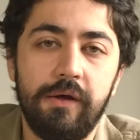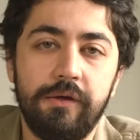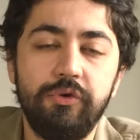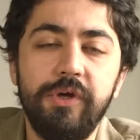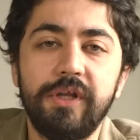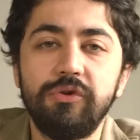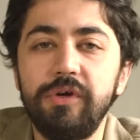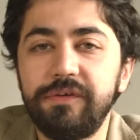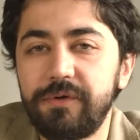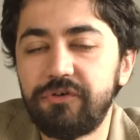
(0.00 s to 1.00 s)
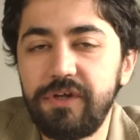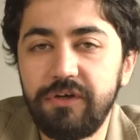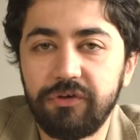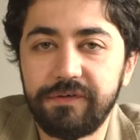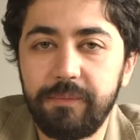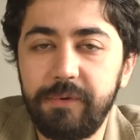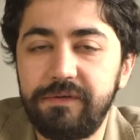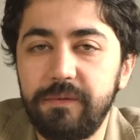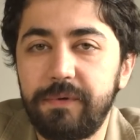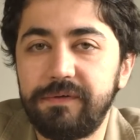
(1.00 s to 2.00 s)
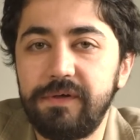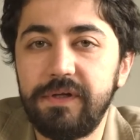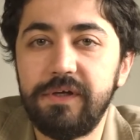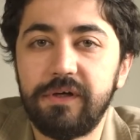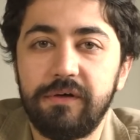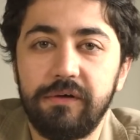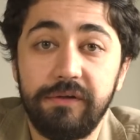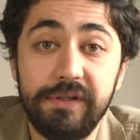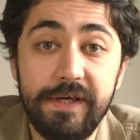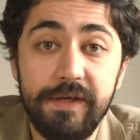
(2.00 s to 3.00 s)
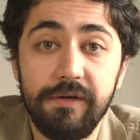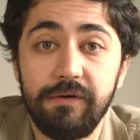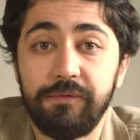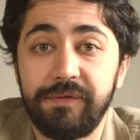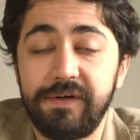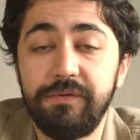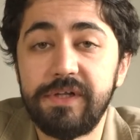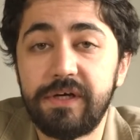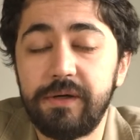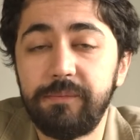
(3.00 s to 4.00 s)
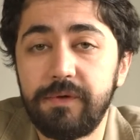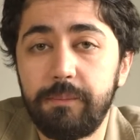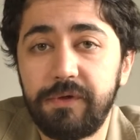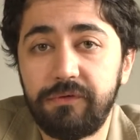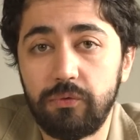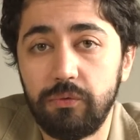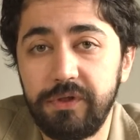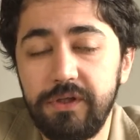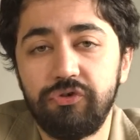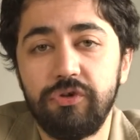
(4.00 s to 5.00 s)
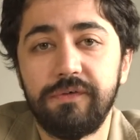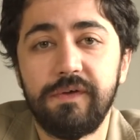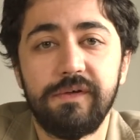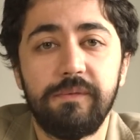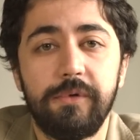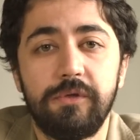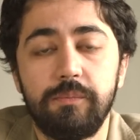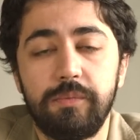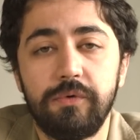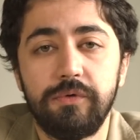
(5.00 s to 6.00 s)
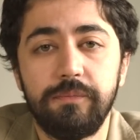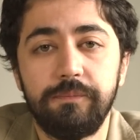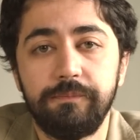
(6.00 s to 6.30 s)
Ну и одно из важнейших событий последних э, дней – взрыв на Крымском мосту. Есть что сказать по этому поводу?